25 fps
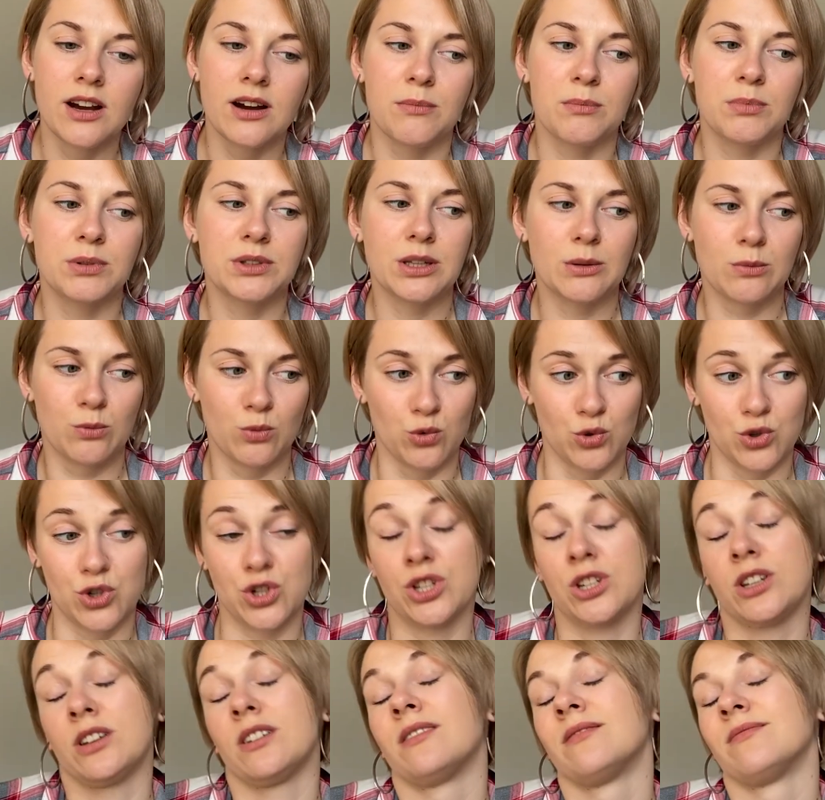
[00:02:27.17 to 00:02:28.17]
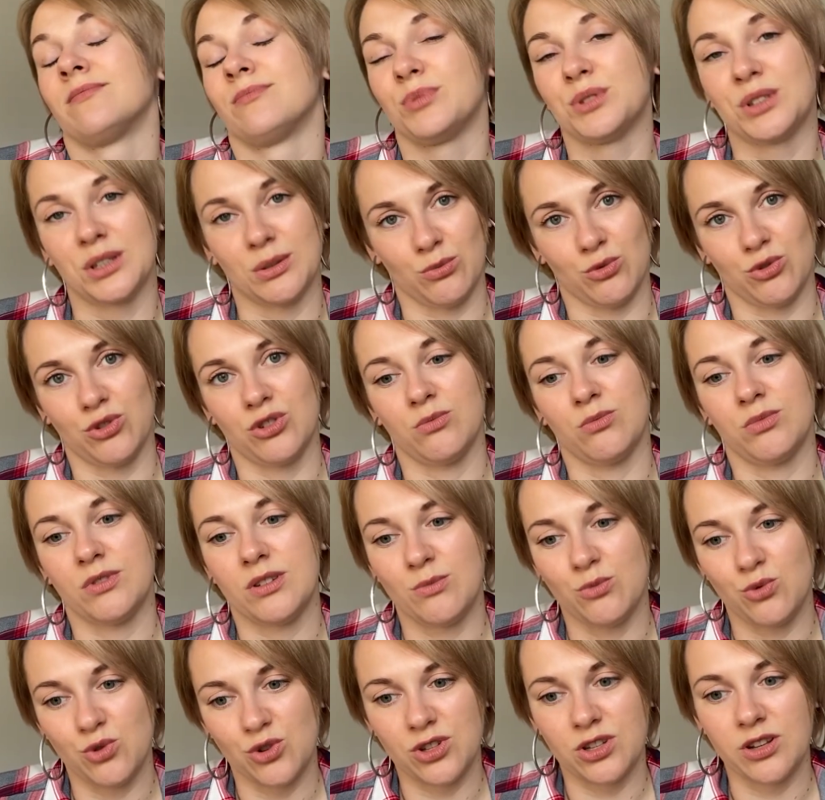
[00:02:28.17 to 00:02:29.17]
Потому что, потому что,
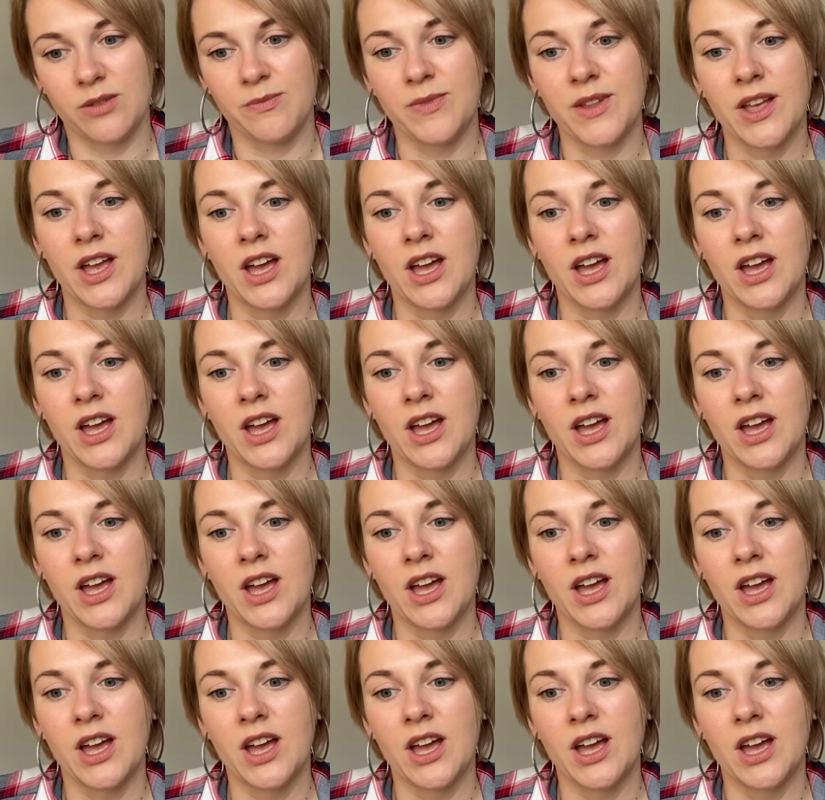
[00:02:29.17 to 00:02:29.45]
потому что.